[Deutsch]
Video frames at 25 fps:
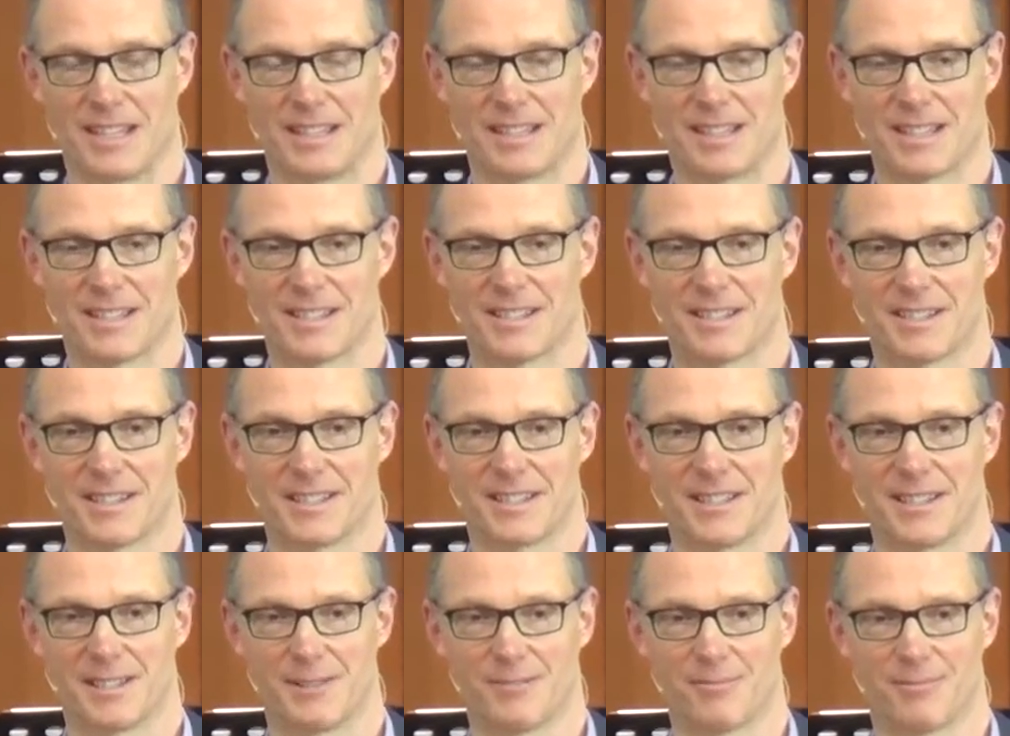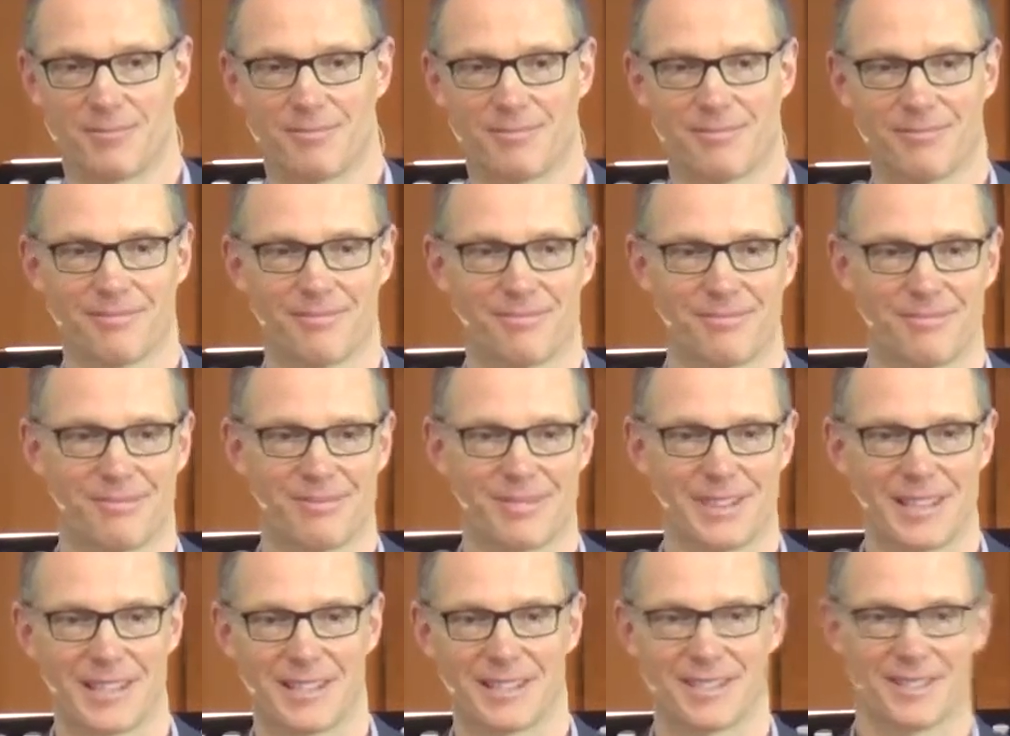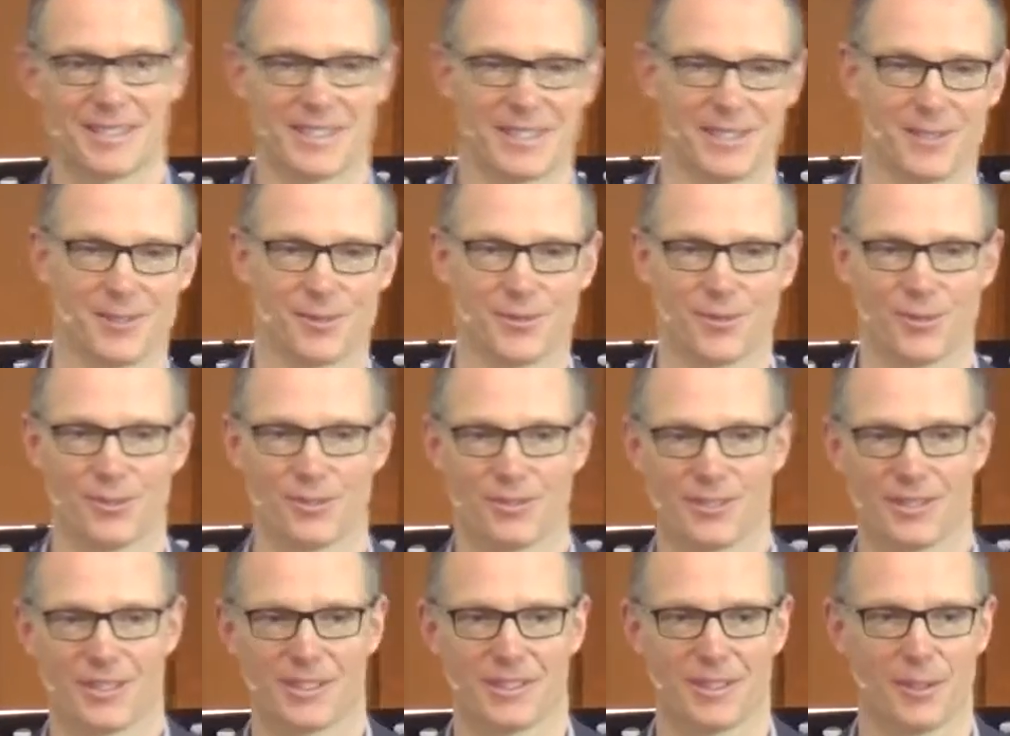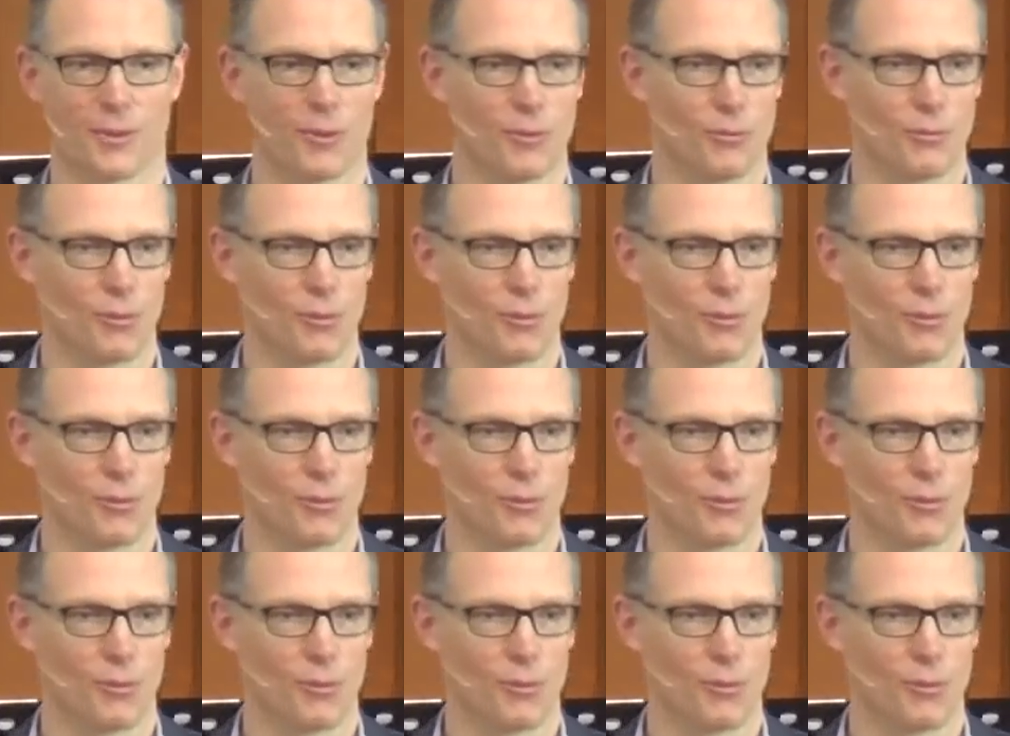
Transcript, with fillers: Das ähm, ist nicht so, das ist eine